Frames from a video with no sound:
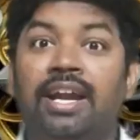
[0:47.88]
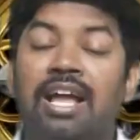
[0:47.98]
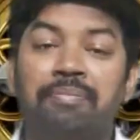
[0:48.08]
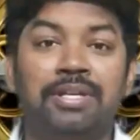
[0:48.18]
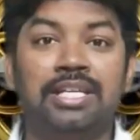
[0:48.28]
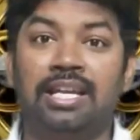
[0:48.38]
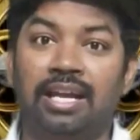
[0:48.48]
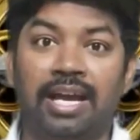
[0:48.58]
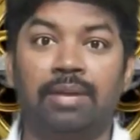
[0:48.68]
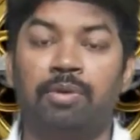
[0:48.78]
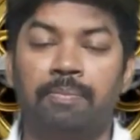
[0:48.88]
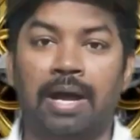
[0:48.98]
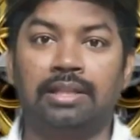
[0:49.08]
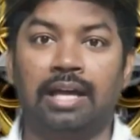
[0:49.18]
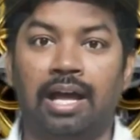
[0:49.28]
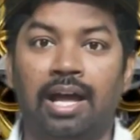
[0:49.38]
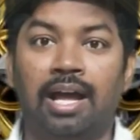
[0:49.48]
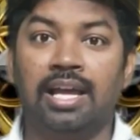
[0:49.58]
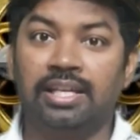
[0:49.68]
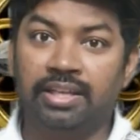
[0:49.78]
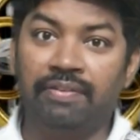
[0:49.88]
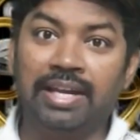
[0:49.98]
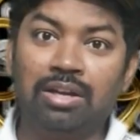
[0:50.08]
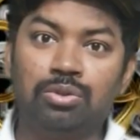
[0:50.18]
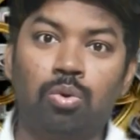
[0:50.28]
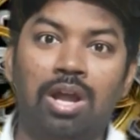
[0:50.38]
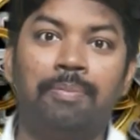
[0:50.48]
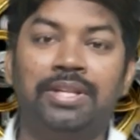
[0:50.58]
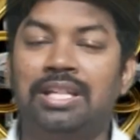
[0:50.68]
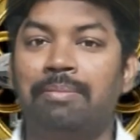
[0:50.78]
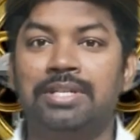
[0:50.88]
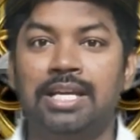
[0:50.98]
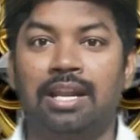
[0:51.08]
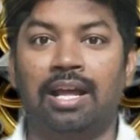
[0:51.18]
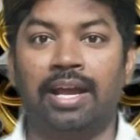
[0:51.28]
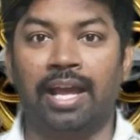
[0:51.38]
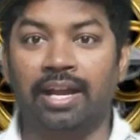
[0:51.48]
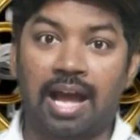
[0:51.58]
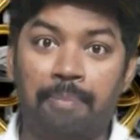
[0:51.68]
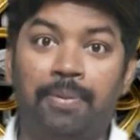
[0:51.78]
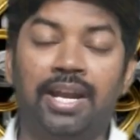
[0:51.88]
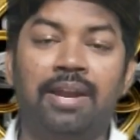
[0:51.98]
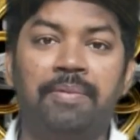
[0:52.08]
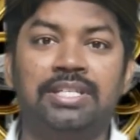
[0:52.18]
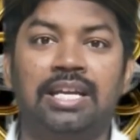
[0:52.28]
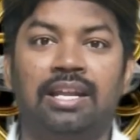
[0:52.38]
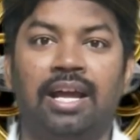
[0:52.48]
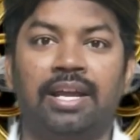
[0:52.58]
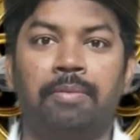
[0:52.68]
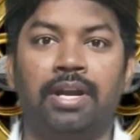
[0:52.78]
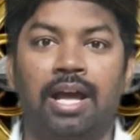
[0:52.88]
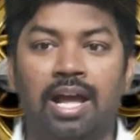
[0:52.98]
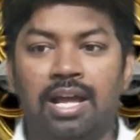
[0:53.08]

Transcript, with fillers: என்னடா பேசிக்கிட்டு இருக்காங்கன்னு போய் பார்த்தா இவங்களும் சோரை பற்றி தான் பேசிக்கிட்டு இருக்காங்க அப்படி என்ன பேசிக்கிட்டு இருக்காங்க அப்படின்னா